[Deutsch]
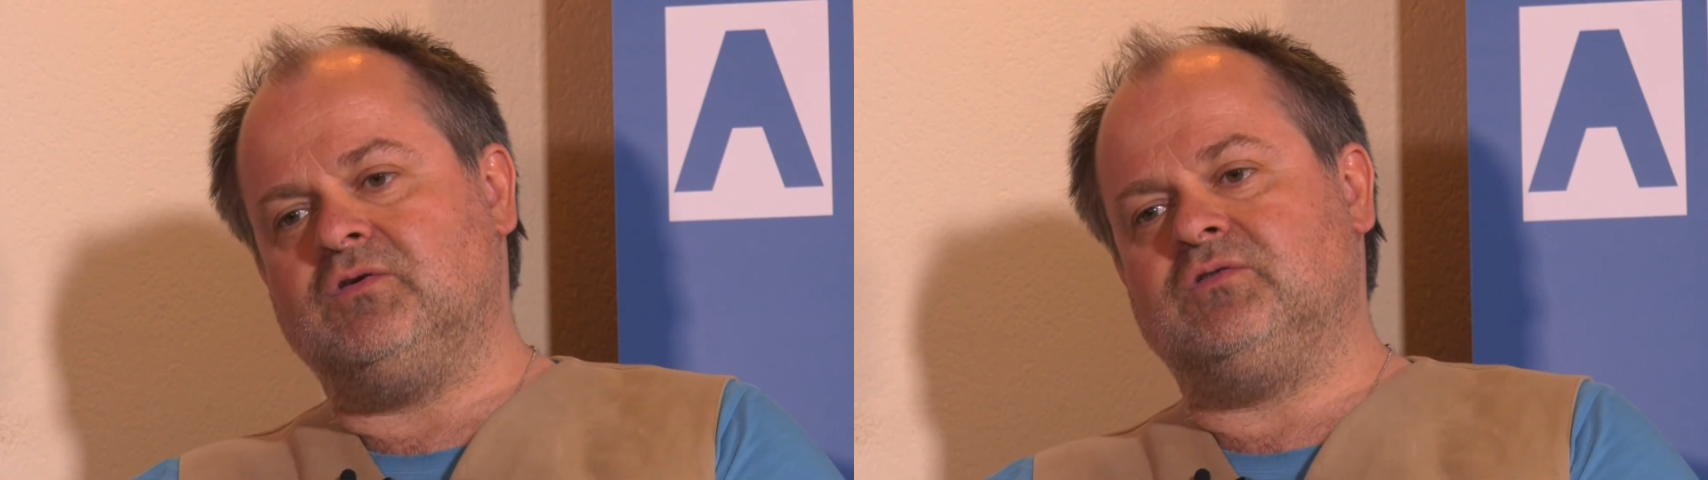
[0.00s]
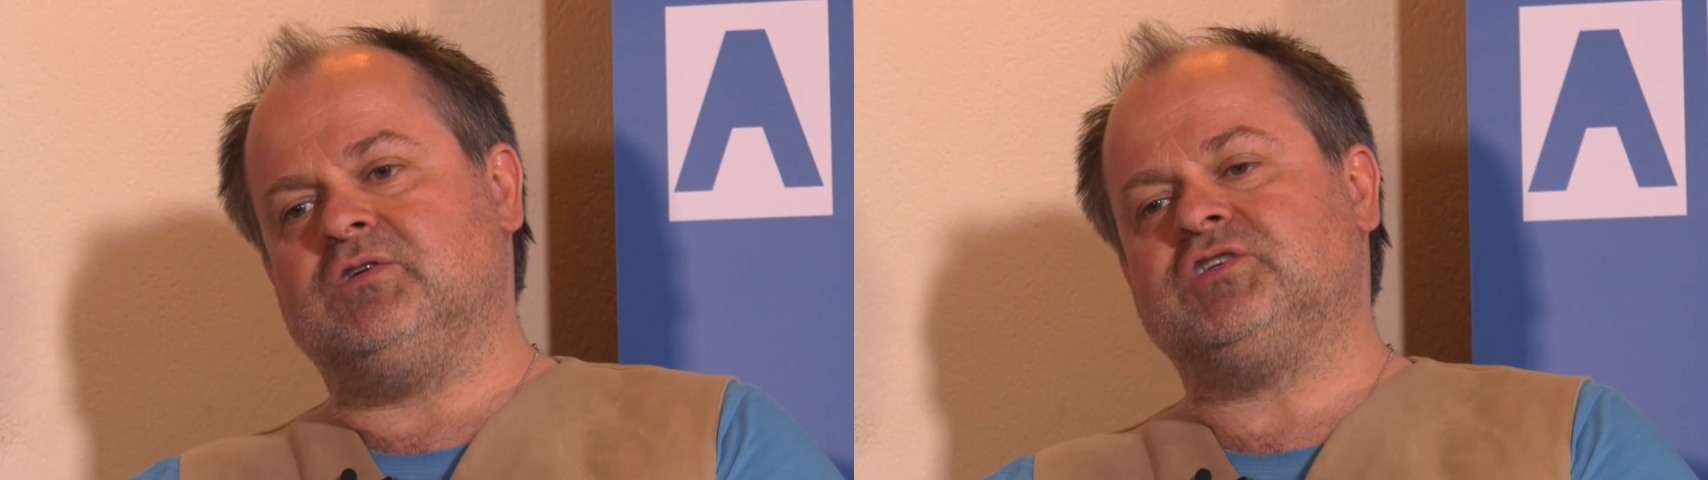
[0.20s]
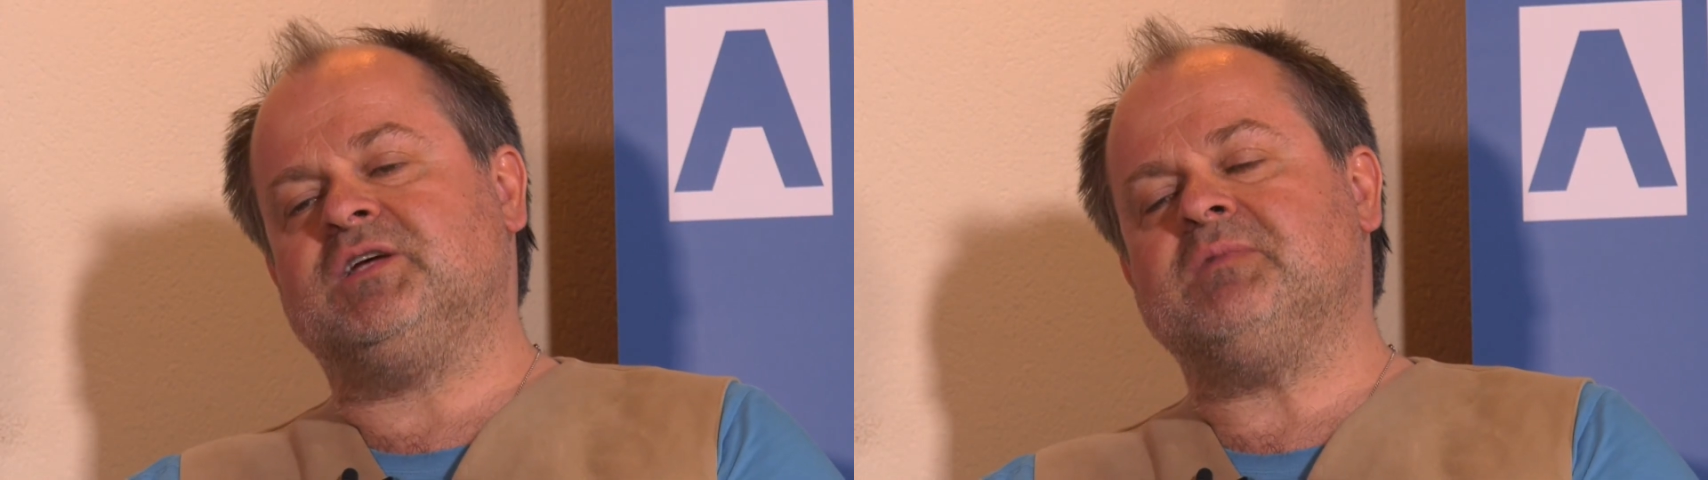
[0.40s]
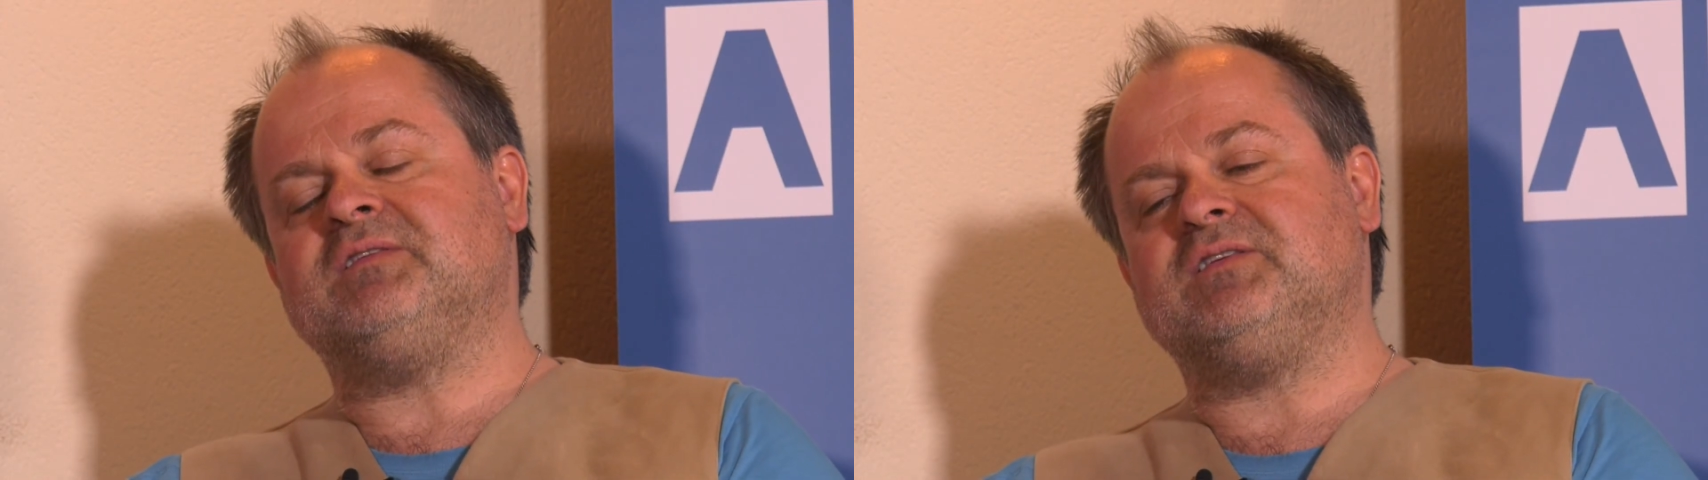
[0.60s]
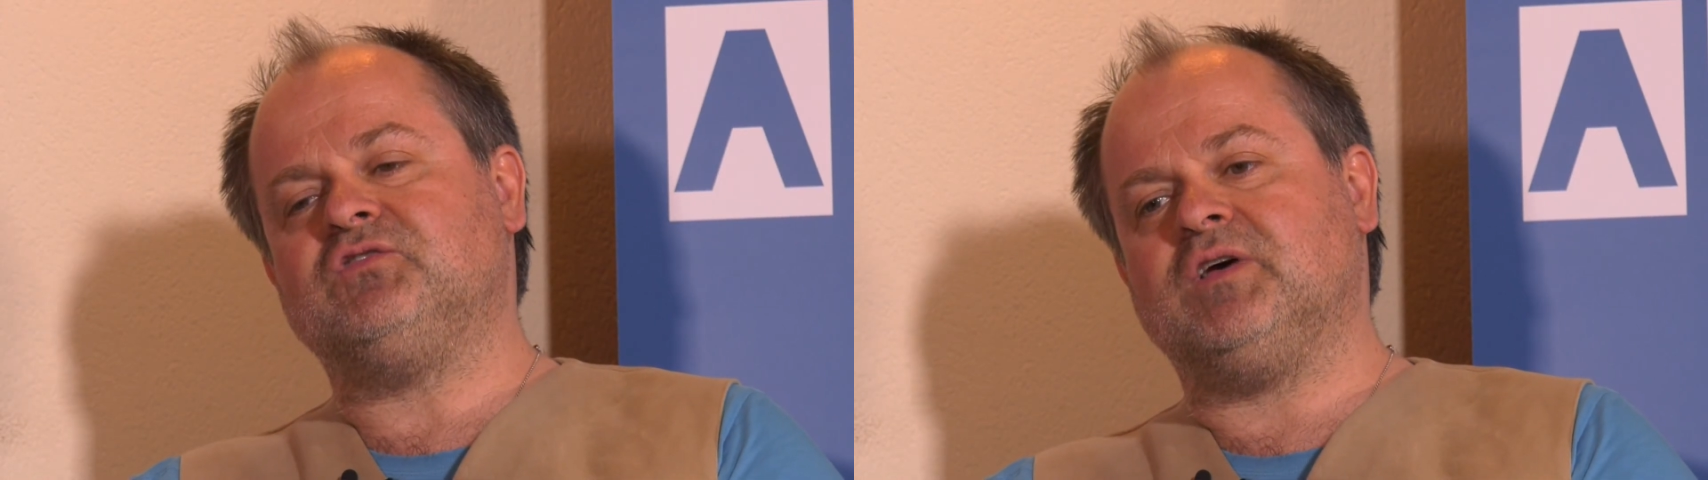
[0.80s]
Und da stellt man
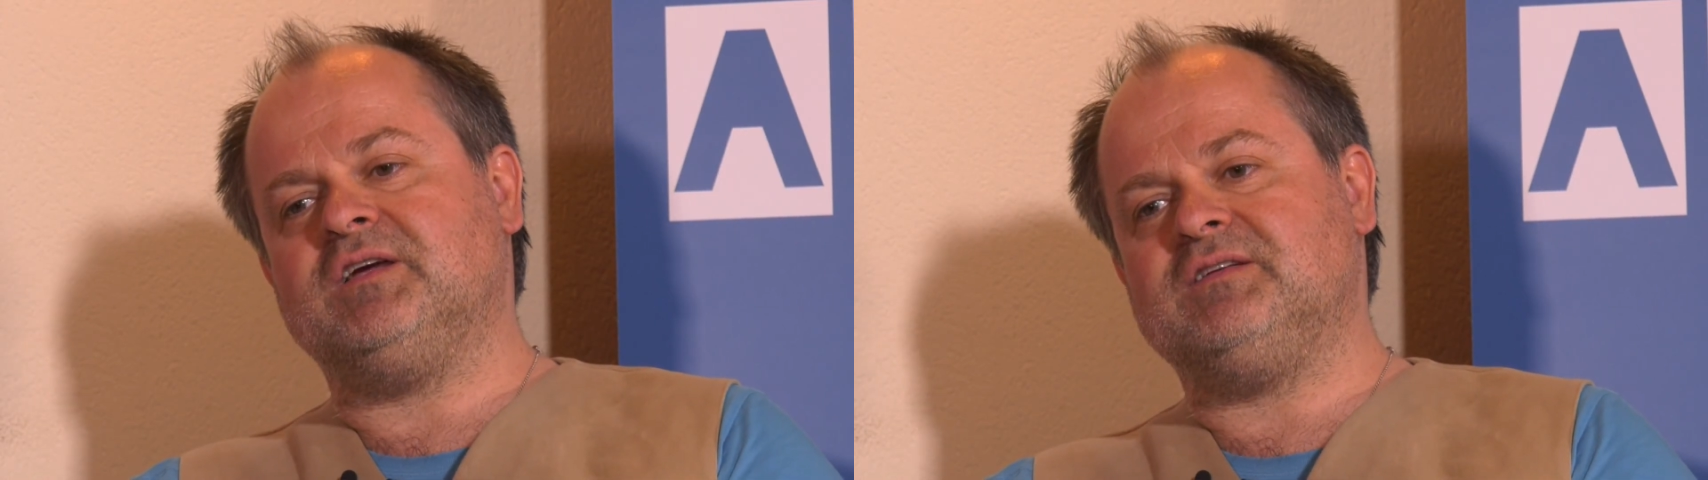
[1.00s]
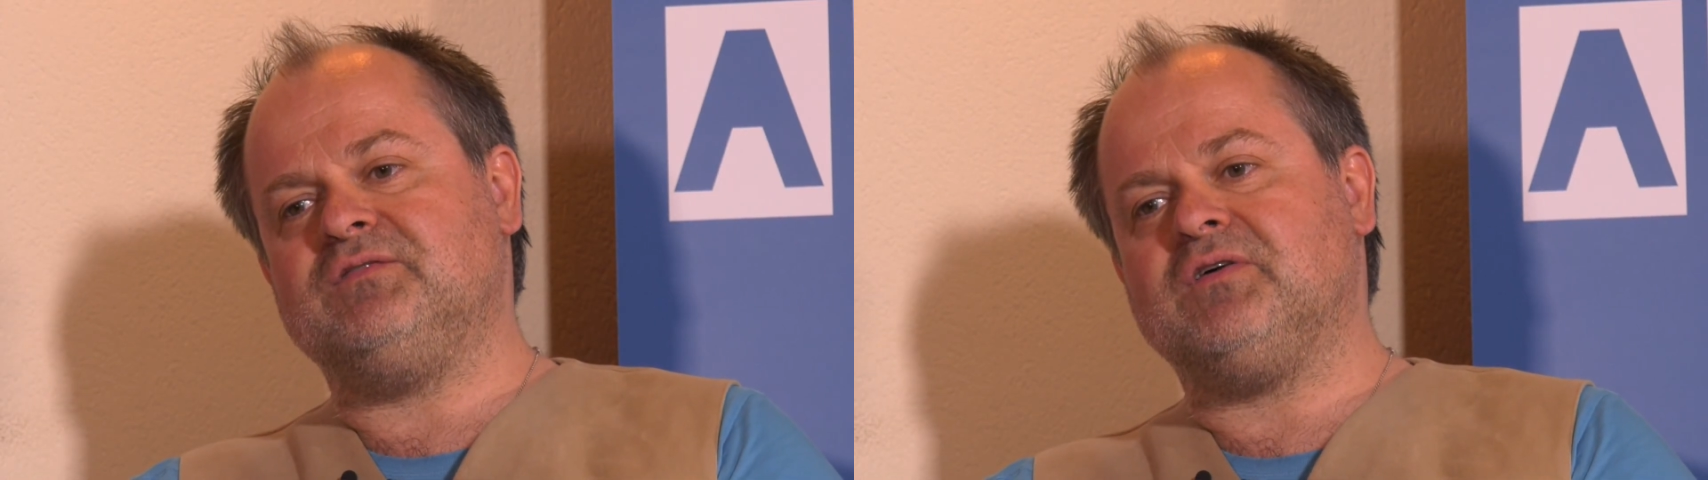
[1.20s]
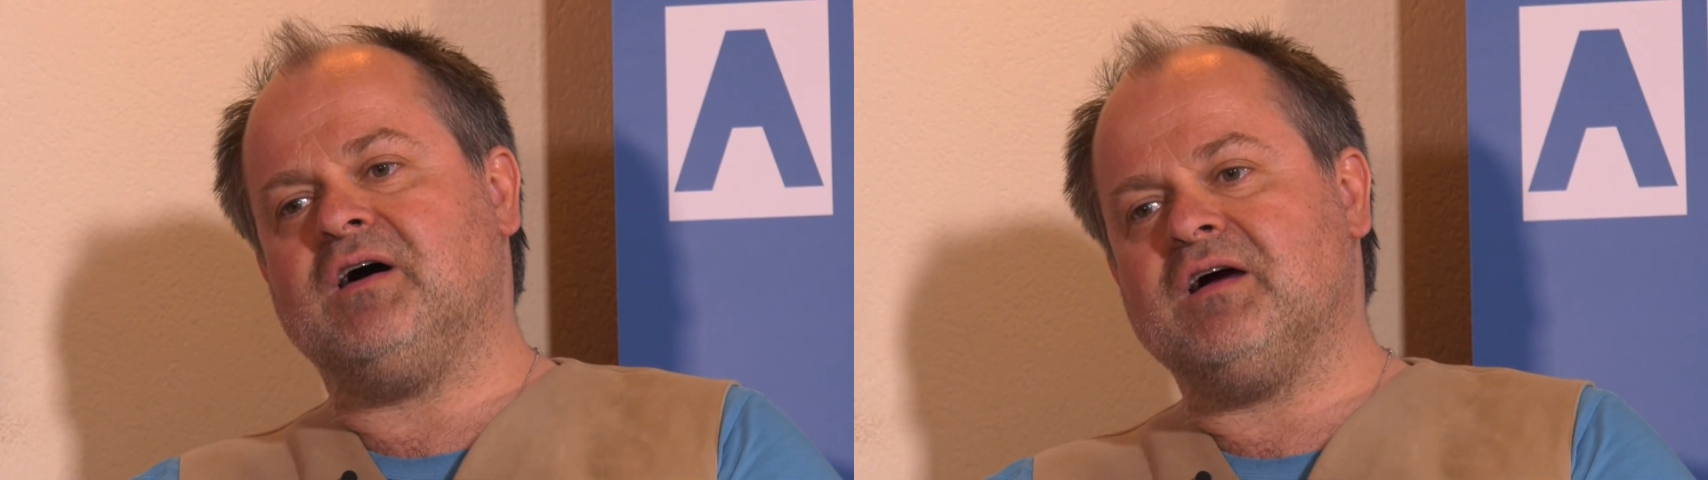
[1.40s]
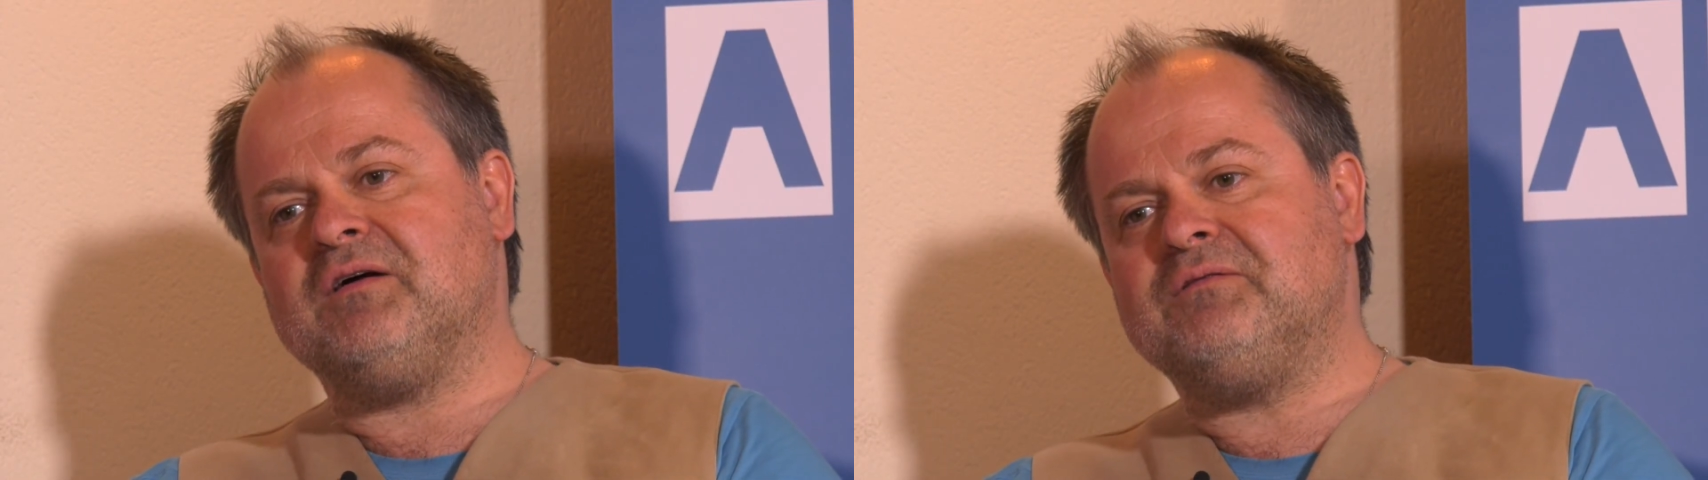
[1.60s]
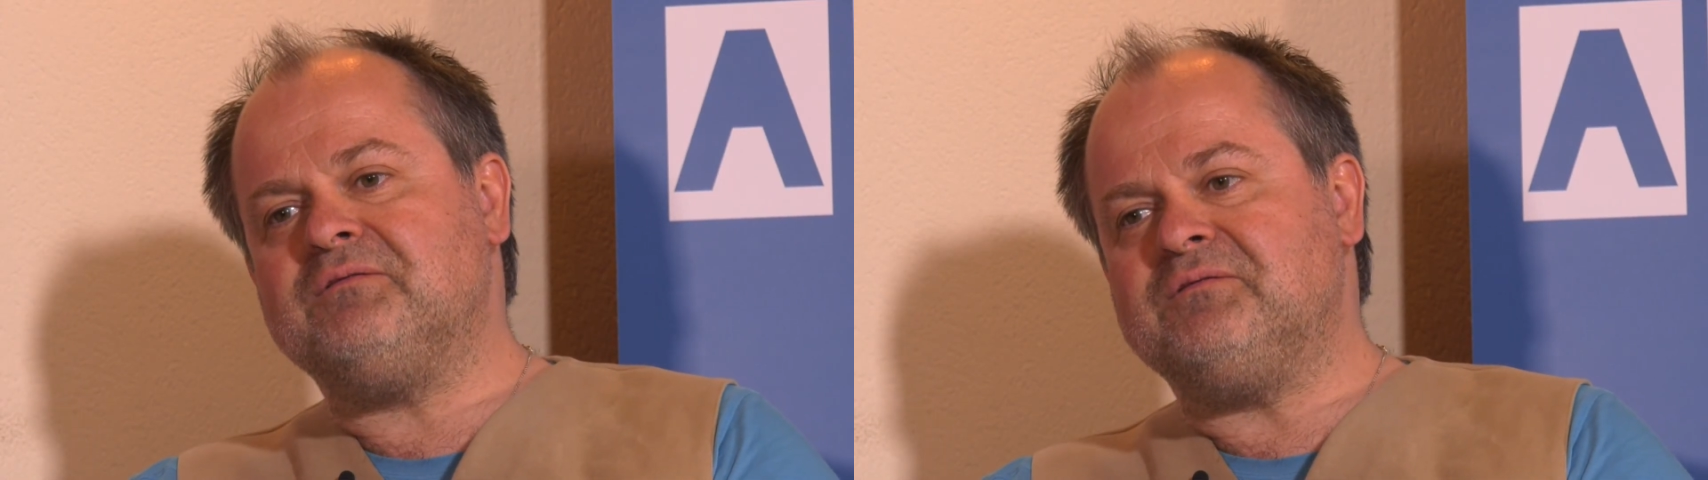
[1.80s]
sich zu Recht die Frage,